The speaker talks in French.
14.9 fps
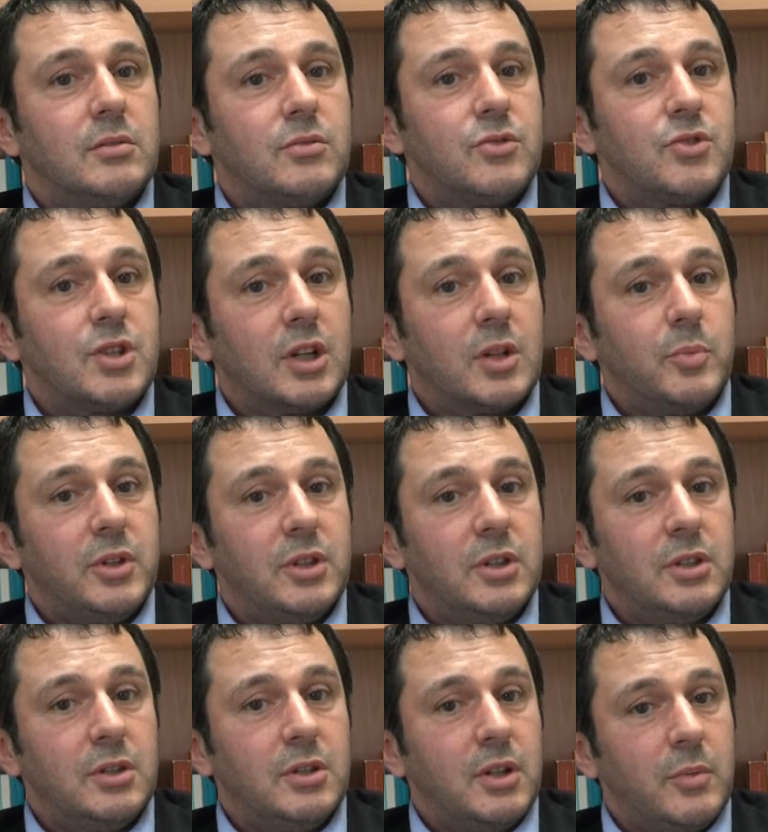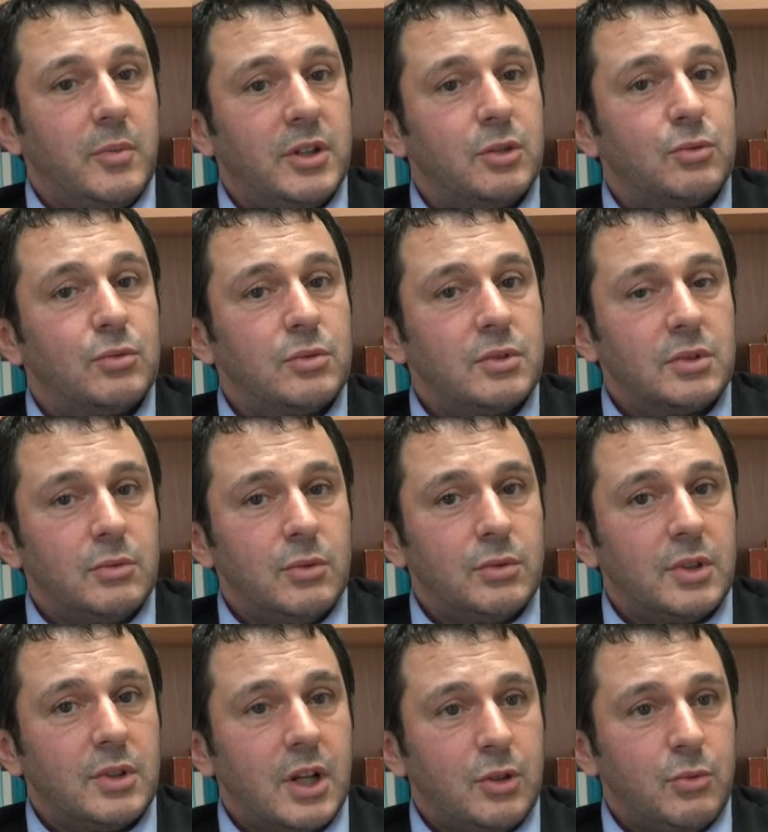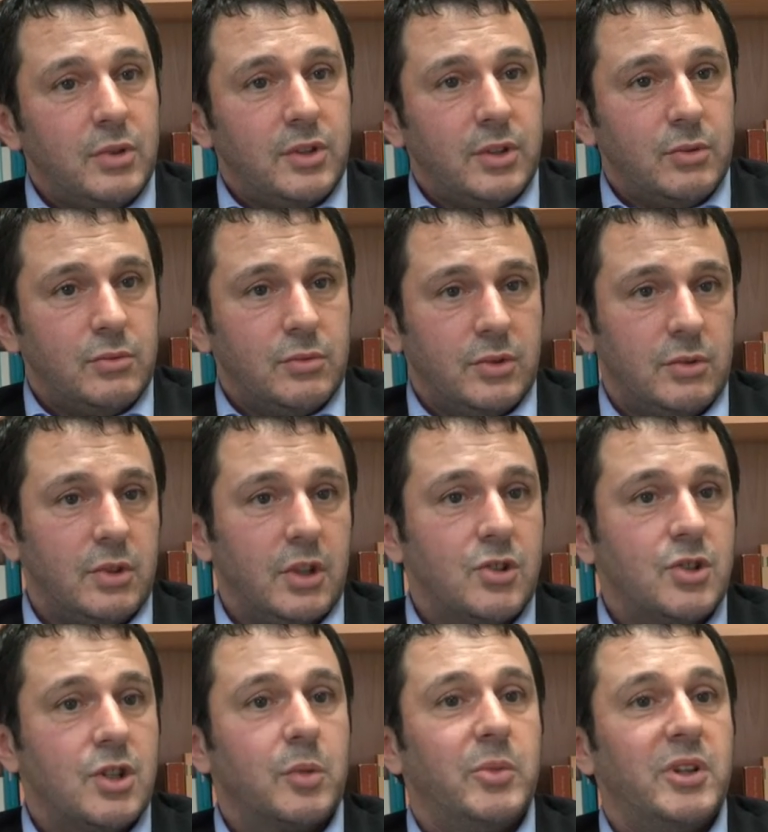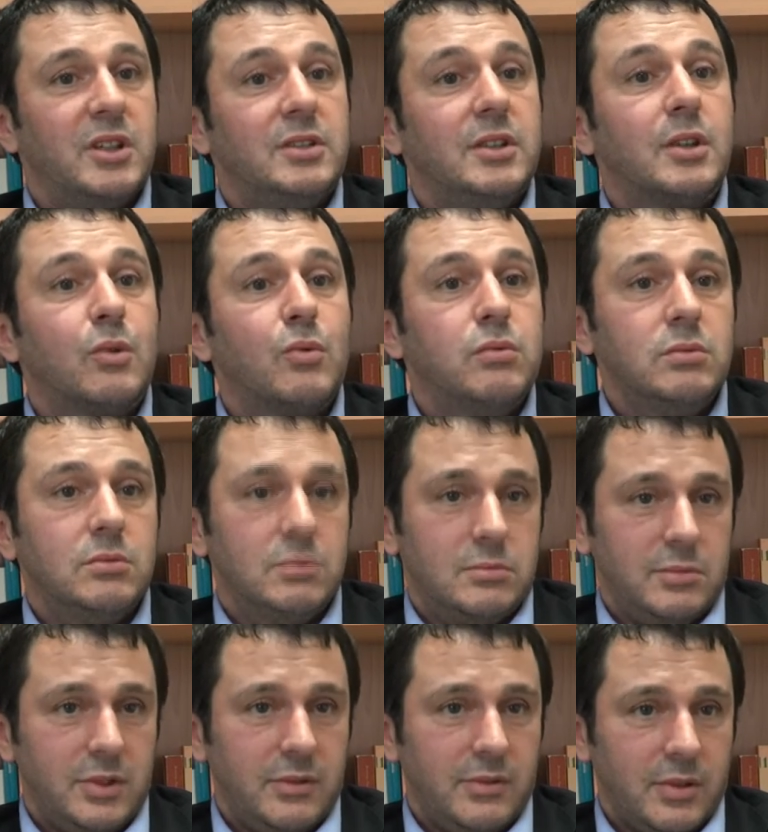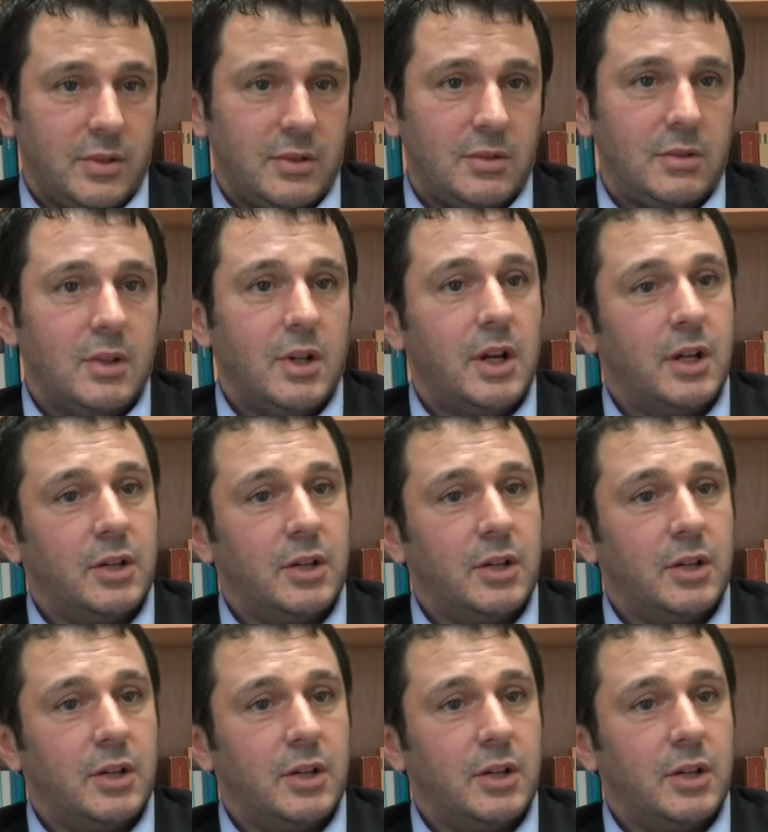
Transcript: chaque pays, la manière dont on traduit ça, c'est-à-dire chaque pays a des coûts différents à